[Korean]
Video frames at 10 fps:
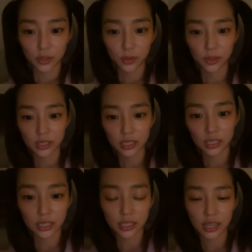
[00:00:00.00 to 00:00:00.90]
초코
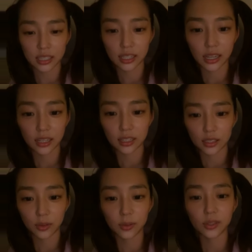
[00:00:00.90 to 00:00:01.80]
시트에 생
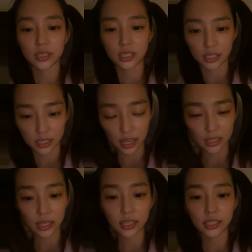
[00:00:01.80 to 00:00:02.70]
초코 시트에
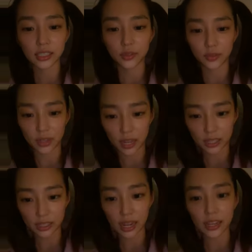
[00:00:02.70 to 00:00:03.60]
생크림
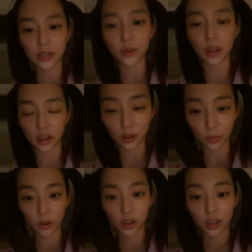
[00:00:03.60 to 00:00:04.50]
위에 딸기 올라간 거
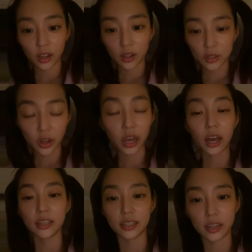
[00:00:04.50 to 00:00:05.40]
뭐
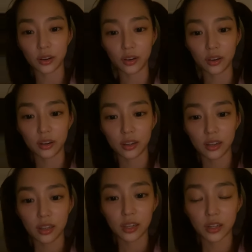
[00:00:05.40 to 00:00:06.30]
정확하네요.
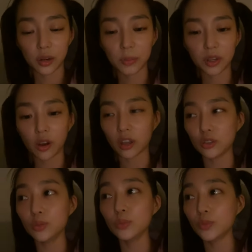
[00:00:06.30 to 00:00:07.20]
그러면 거기
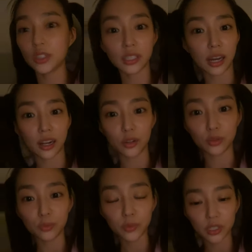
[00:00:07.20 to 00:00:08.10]
움트 알아요?
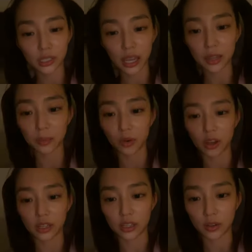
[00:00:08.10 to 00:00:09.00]
움트 케이크
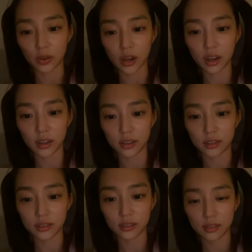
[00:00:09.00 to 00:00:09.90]
먹어야 되는 건가?
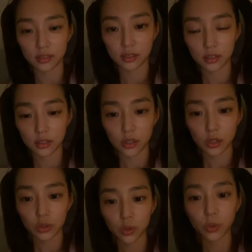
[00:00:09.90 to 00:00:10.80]

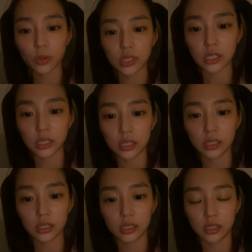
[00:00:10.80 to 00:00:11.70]
초코
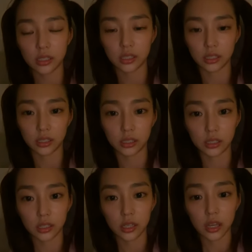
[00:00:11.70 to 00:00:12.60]
시트에
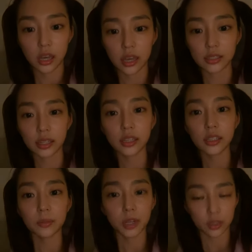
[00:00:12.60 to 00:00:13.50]

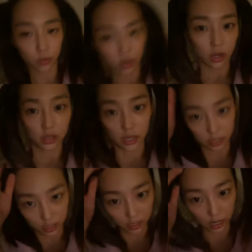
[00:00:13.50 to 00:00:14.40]
생크림까지 올라간 게
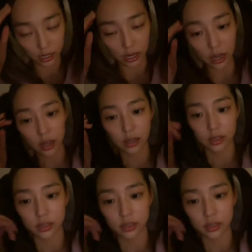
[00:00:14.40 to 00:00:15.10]
있기는 한가?